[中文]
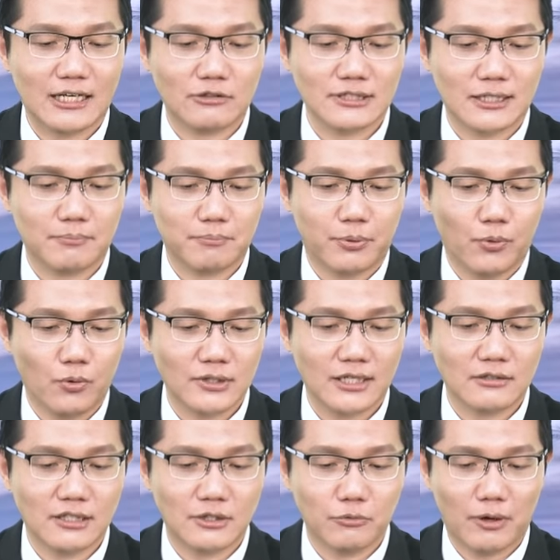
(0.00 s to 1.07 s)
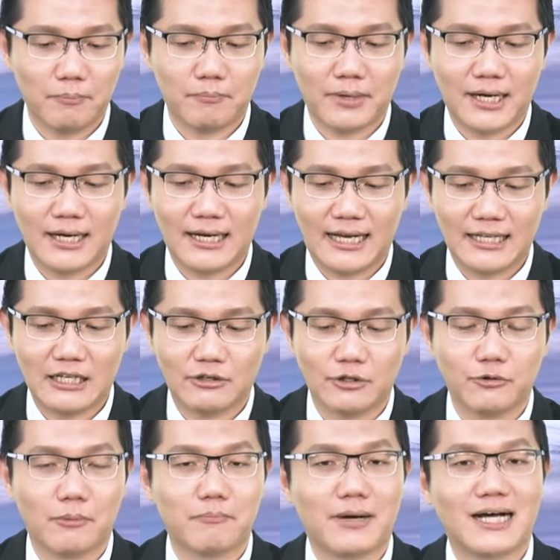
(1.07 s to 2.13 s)
高，再破掉一万八，拉到
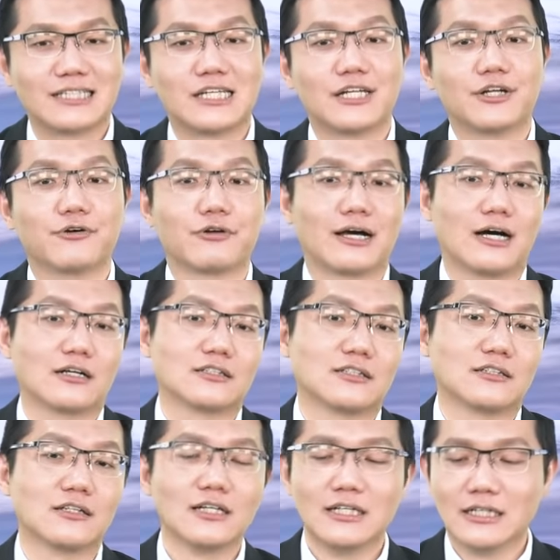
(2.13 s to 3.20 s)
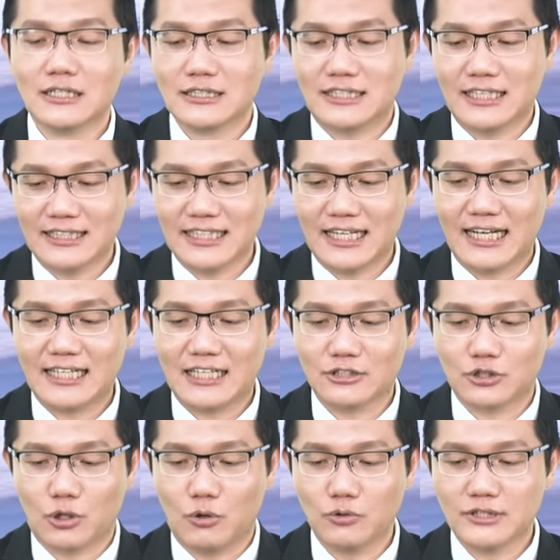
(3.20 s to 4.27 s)
一万八千六的行情？现在来讲，
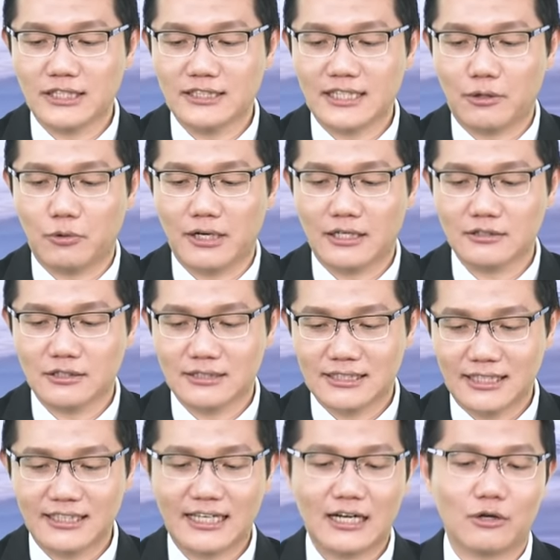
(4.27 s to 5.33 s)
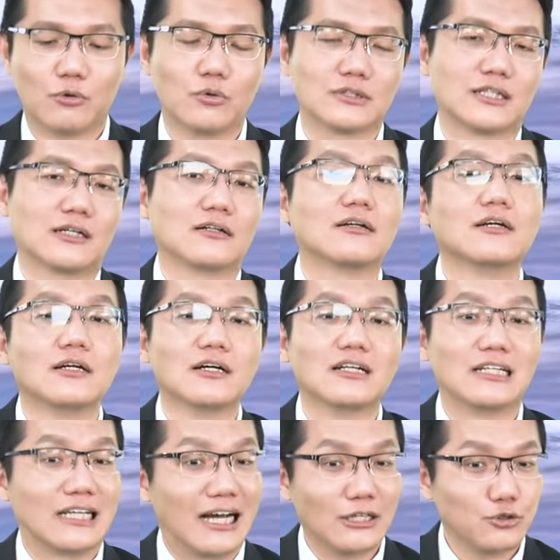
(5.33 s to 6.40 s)
重新再回到这个震荡的过程，
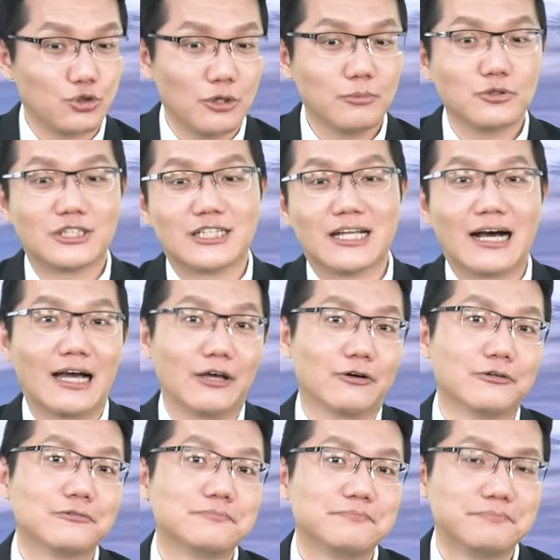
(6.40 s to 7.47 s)
你还学不起来哦？